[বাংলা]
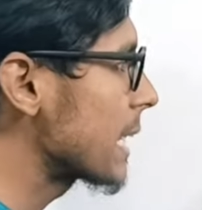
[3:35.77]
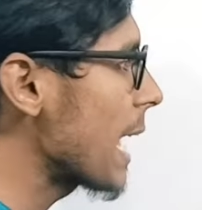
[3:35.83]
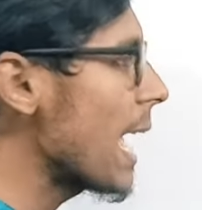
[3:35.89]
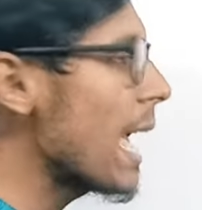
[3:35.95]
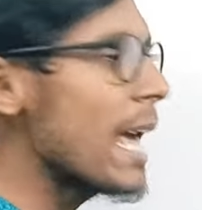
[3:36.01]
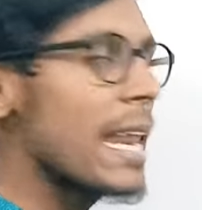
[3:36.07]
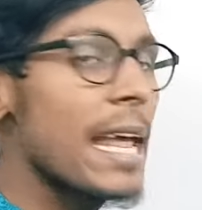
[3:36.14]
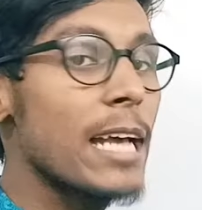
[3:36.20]

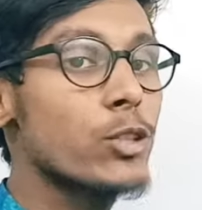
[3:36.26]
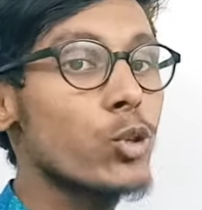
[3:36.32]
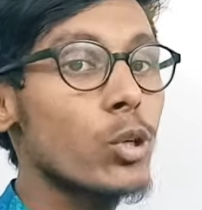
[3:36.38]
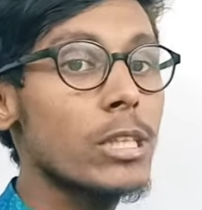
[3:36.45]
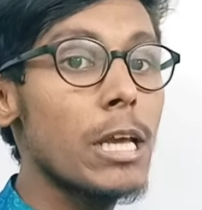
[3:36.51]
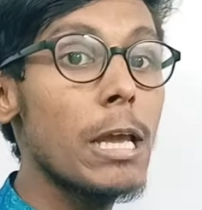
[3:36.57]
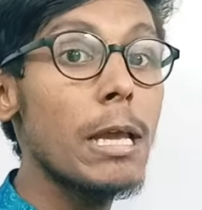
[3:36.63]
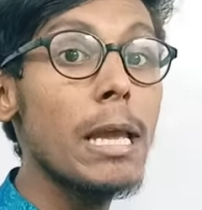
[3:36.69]
কে রে
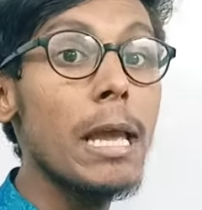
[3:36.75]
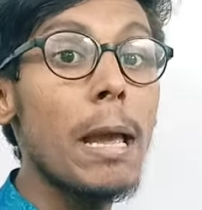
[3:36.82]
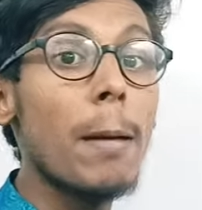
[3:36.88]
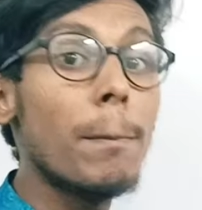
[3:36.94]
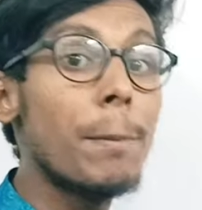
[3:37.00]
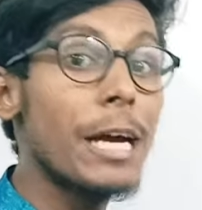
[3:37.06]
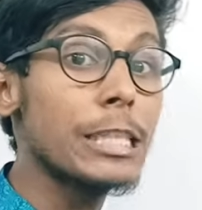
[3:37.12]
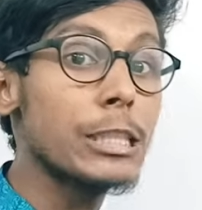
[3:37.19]
যদি
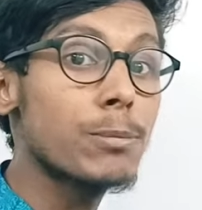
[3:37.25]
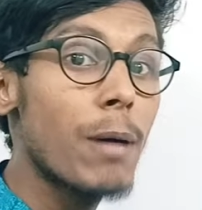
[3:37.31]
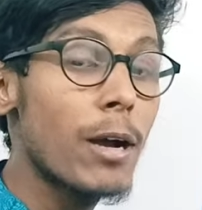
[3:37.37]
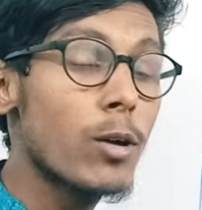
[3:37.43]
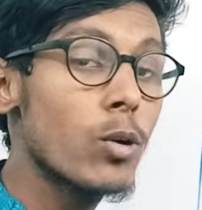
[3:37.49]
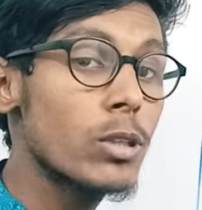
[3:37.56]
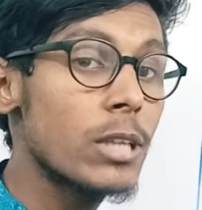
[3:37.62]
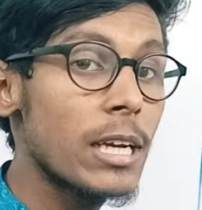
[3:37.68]

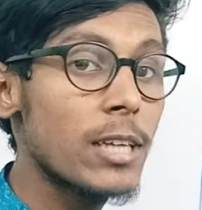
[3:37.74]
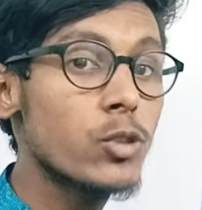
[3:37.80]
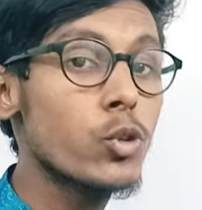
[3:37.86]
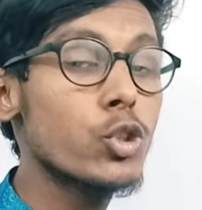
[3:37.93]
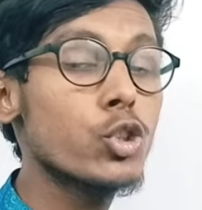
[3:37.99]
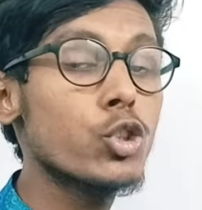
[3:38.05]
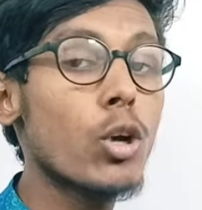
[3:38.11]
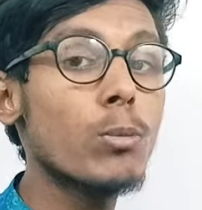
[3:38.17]
ব্যাসবাক্য থেকে
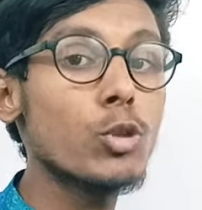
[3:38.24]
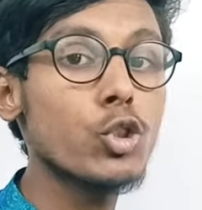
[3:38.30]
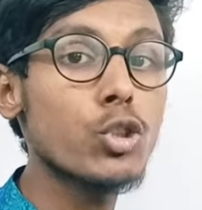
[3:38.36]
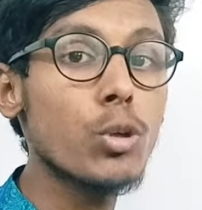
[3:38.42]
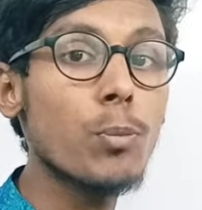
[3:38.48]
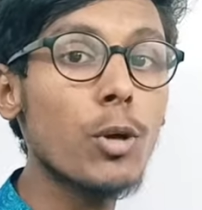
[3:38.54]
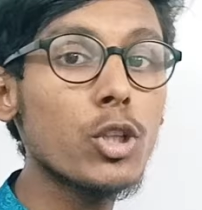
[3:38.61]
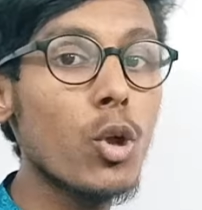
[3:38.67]
যদি
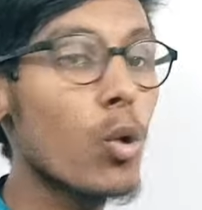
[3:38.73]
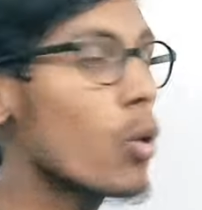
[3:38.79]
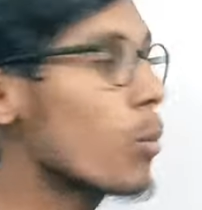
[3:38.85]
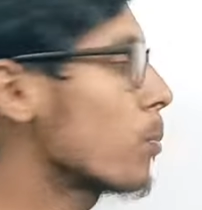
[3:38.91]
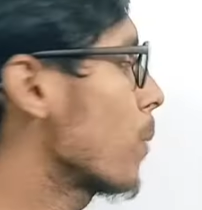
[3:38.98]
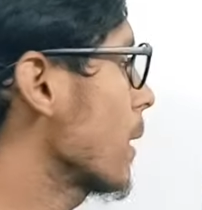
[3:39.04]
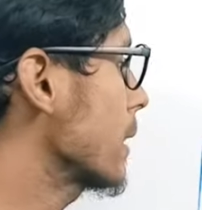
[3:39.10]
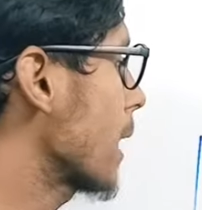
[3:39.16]
সমস্ত পদ
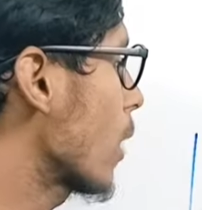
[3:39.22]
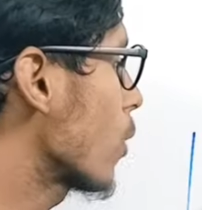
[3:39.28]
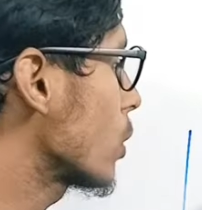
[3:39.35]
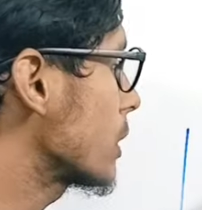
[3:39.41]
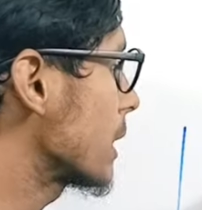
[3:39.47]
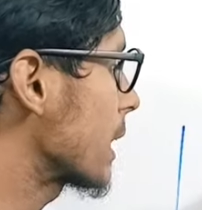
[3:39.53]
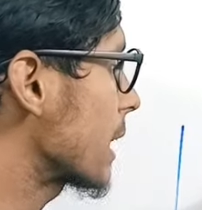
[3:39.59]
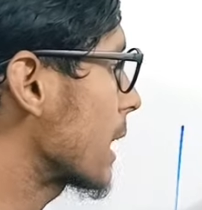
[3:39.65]
লোপ পায়
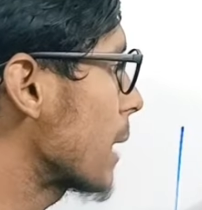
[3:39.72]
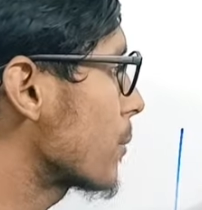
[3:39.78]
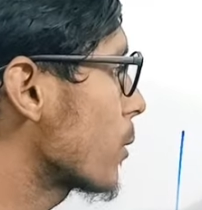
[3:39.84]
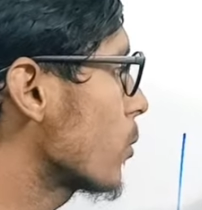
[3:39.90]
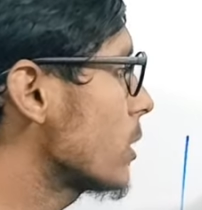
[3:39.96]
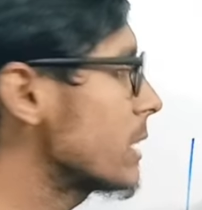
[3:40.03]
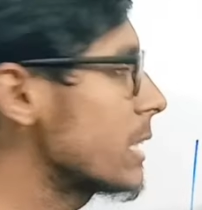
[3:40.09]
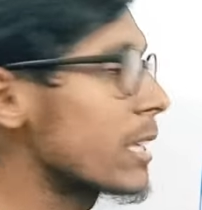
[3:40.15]
তাহলে সেটাকে আমরা
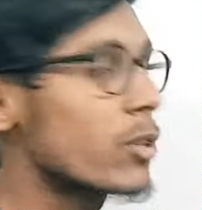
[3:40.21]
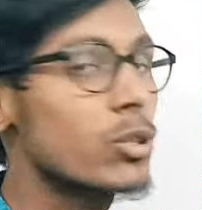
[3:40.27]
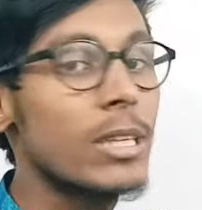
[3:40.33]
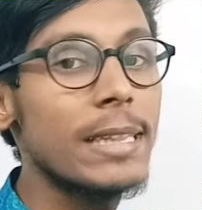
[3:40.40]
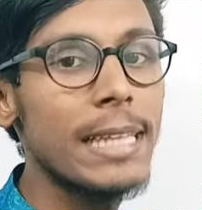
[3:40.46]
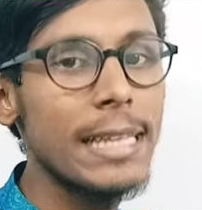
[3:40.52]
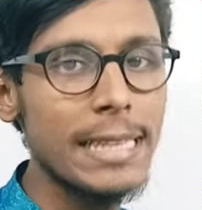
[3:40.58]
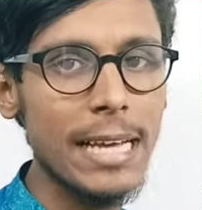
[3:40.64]
বলি সেটা
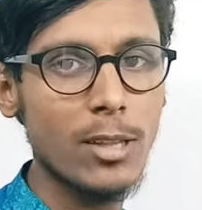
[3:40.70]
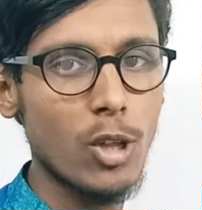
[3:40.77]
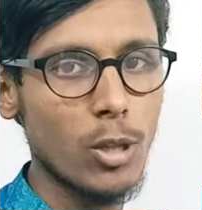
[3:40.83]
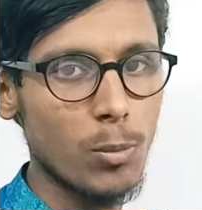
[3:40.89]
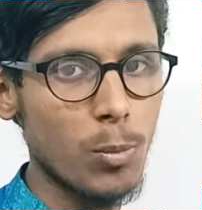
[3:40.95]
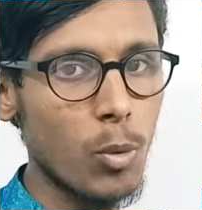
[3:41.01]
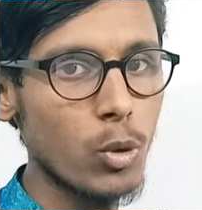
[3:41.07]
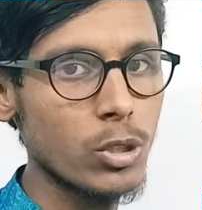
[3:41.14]
হচ্ছে দ্বিতীয়
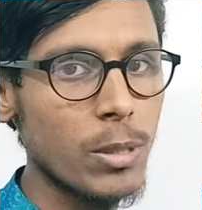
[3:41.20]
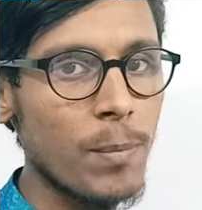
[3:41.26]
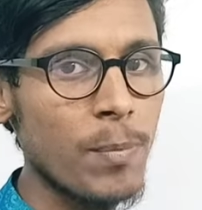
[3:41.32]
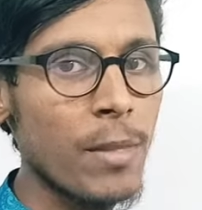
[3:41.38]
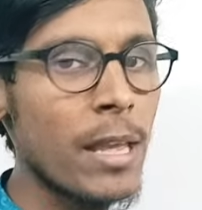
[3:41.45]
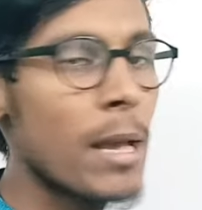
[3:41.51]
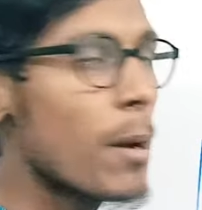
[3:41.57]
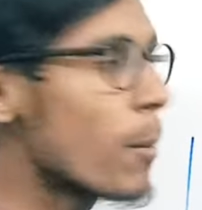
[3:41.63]
তৎপুরুষ
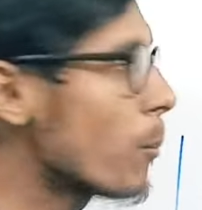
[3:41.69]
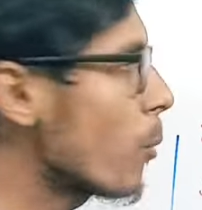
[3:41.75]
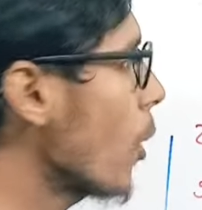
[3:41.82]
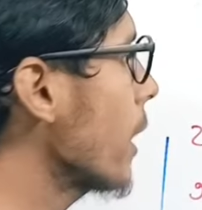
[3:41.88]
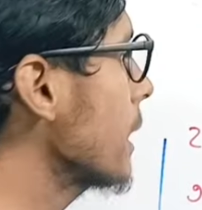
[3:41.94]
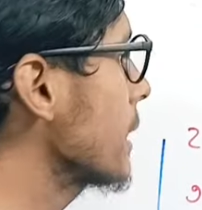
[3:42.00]
ফর